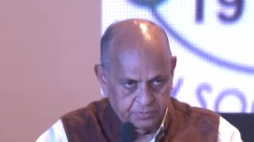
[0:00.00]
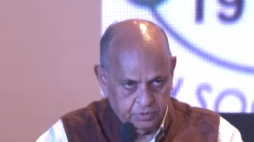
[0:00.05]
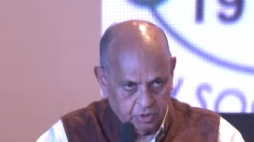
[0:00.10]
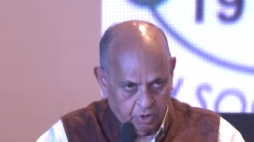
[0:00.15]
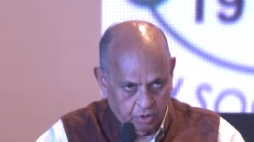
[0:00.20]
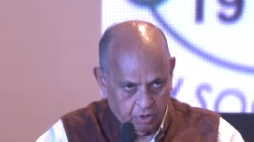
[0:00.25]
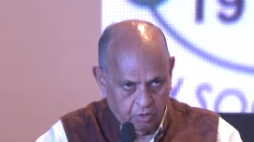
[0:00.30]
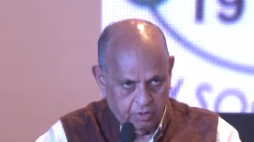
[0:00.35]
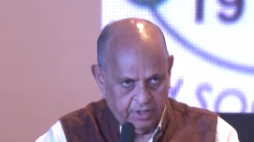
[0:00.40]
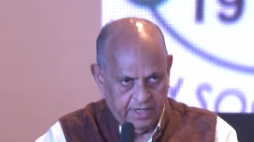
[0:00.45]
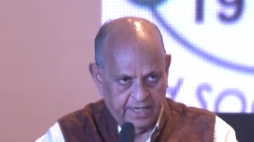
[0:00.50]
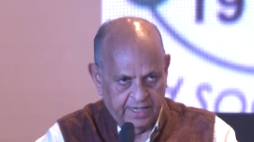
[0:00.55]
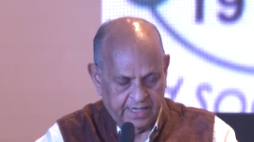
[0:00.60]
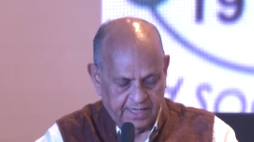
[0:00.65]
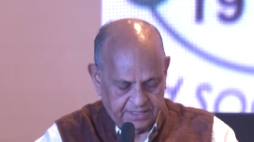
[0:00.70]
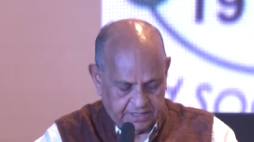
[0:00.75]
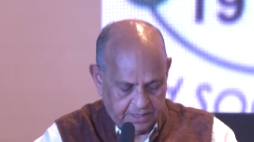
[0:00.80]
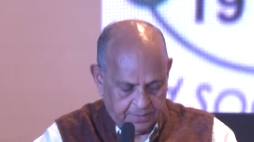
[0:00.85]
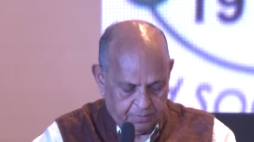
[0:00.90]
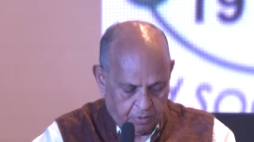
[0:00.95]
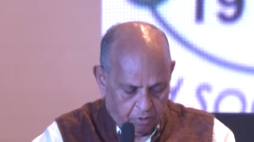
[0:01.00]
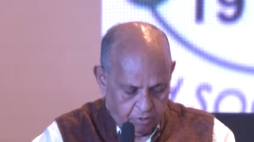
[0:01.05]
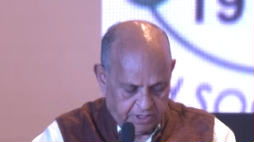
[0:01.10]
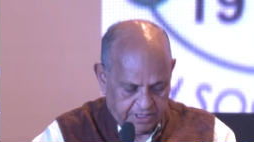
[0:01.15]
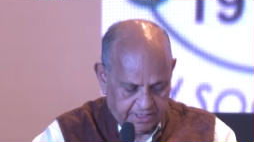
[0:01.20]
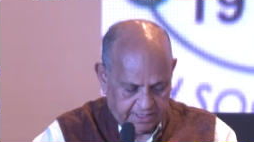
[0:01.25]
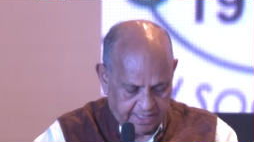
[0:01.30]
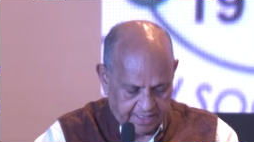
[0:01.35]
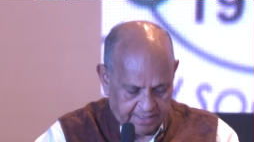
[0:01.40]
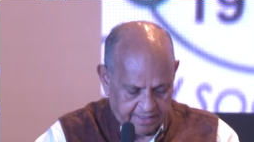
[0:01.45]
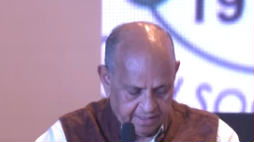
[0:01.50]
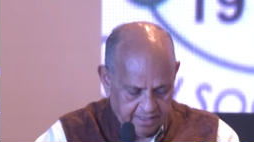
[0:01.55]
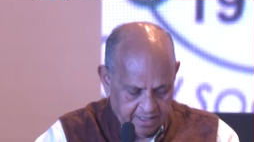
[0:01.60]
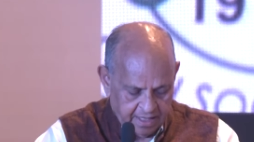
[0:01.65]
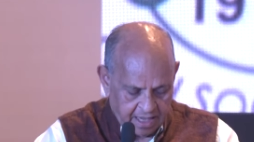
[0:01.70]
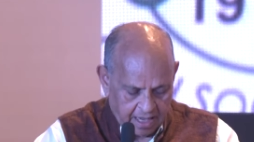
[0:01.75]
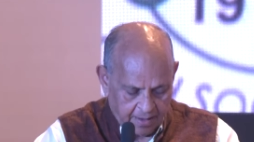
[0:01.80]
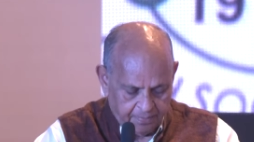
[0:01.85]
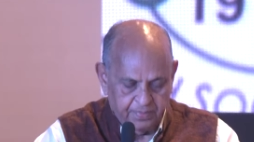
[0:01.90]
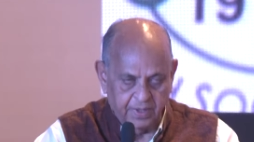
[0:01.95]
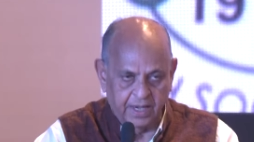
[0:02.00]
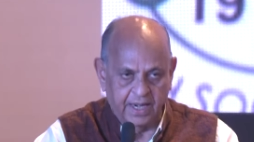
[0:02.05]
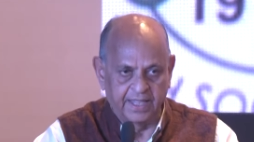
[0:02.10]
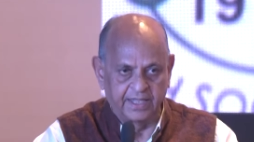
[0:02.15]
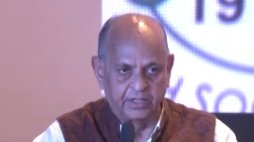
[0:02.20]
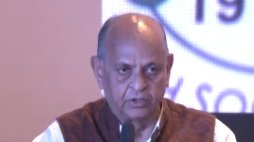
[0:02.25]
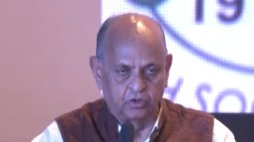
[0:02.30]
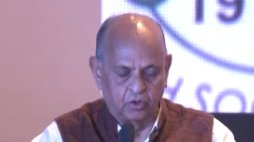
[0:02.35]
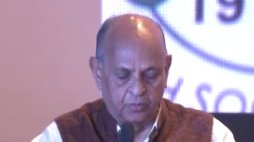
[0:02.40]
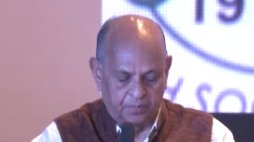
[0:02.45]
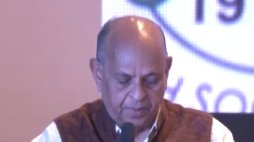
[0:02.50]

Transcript: জনগণের কাছে পৌঁছে দেন আপনারাই কিন্তু